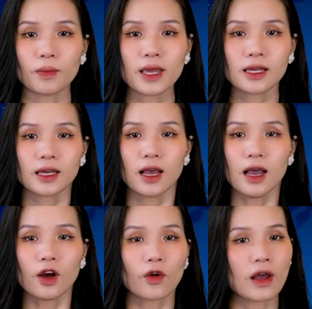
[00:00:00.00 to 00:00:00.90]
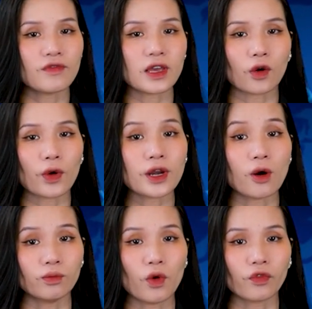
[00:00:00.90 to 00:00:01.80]
cho biết, ngoài việc huy
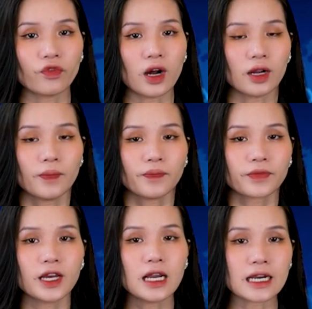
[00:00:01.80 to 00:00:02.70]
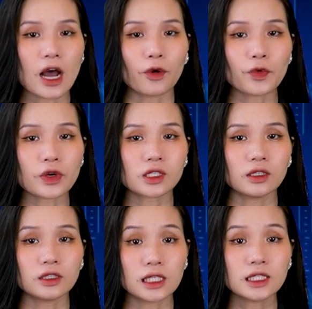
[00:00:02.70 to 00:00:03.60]
động một phần, giới lãnh đạo quân
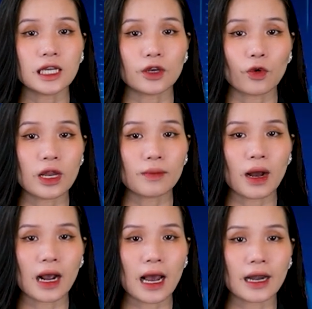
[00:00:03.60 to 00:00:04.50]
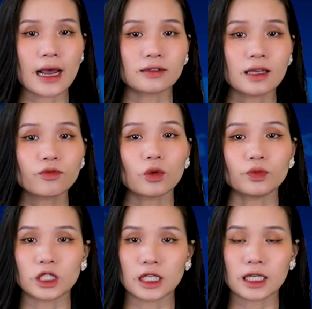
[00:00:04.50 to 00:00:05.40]
sự chính trị của Liên bang Nga đang tiếp tục
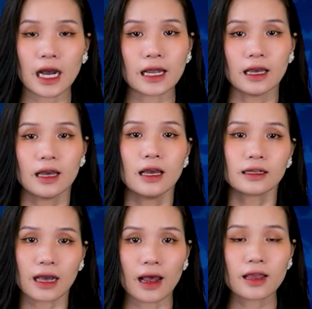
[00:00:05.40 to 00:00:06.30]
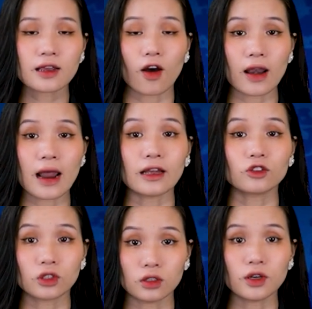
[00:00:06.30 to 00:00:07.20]
triển khai cái gọi là
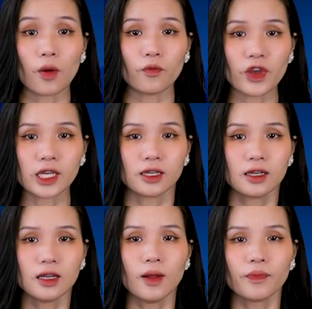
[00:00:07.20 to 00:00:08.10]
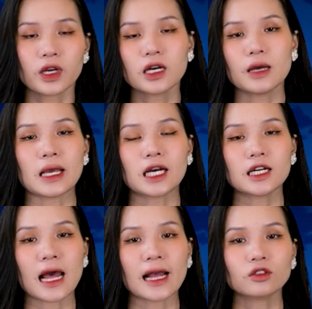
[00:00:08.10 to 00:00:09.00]
tự động viên, những người bị
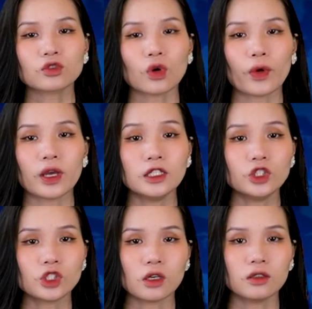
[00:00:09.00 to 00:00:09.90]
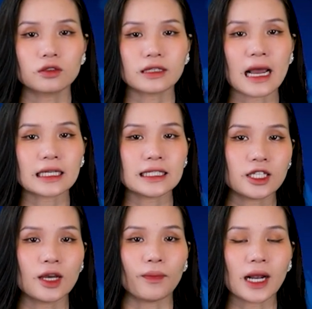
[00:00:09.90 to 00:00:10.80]
kết án tội hình sự đang gia
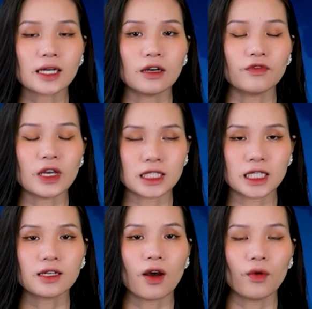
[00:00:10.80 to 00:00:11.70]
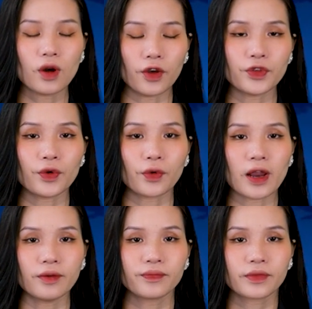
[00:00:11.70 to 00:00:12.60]
nhập các đơn vị chiến đấu ở Ukraine.